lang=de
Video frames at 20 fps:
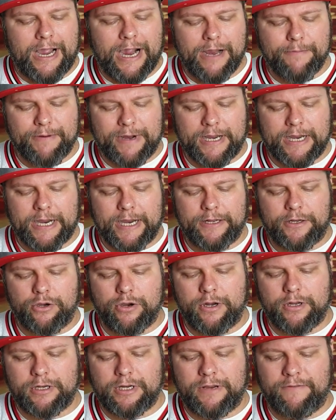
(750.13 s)
Haltbarkeit
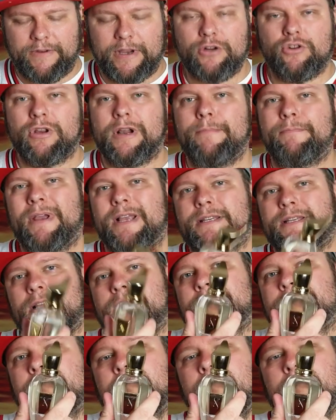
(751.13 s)
könnte eventuell
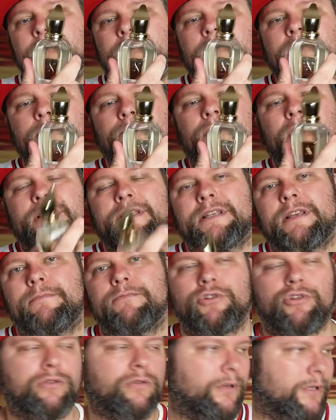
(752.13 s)
besser sein, liegt bei
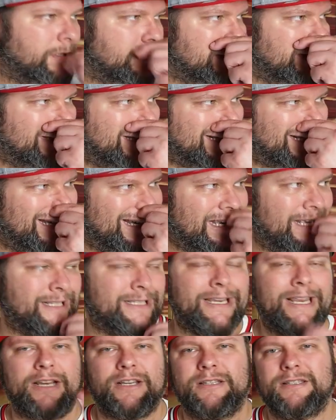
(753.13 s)
sieben Stunden, äh,
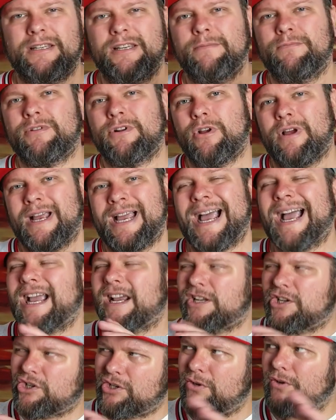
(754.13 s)
sechs, sieben, nur
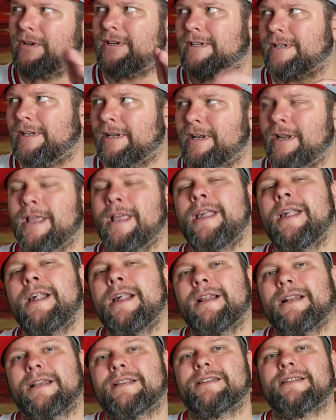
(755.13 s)
acht Stunden.
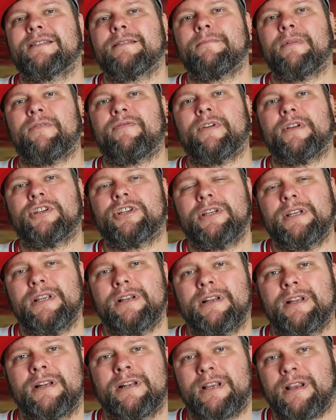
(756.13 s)
Das ist immer
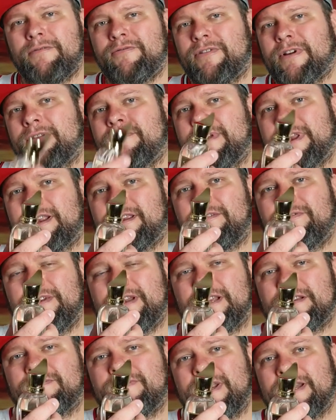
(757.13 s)
verschieden. In dem Fall wirklich, wie
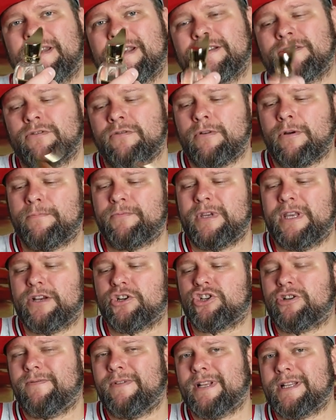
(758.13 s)
das Wetter ist, ob
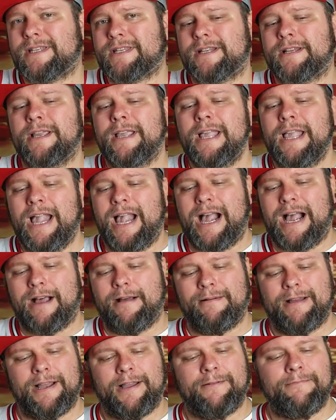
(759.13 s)
ihr schwitzt.
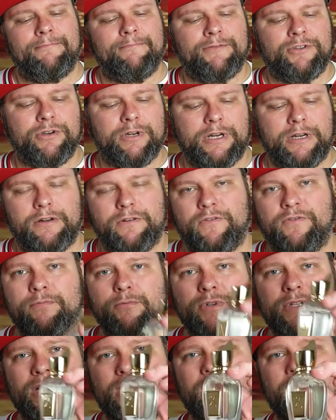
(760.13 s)
Aber zu dem Duft
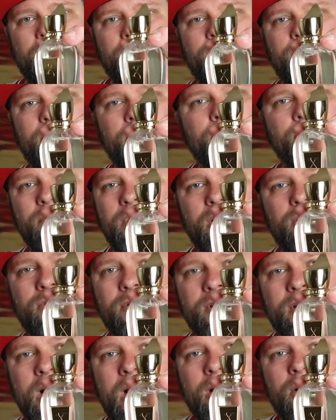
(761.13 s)
muss ich nicht mehr
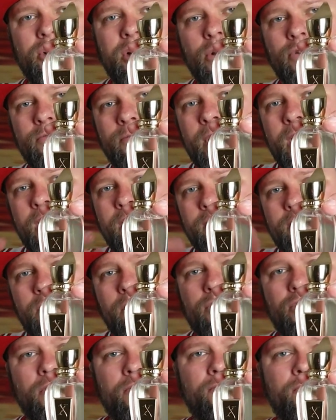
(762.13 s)
zu sagen. Schaut mal in
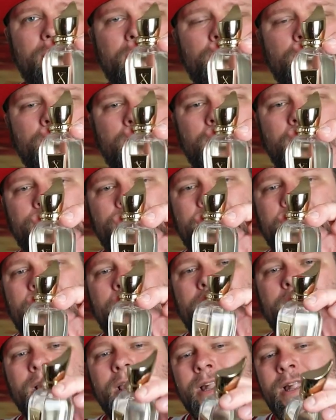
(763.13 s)
Search of Video Top
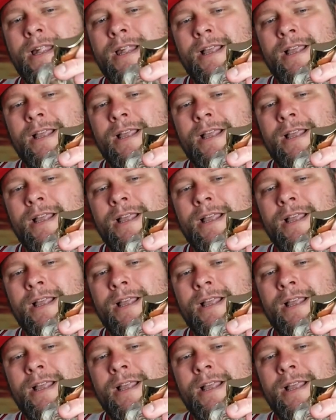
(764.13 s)
10.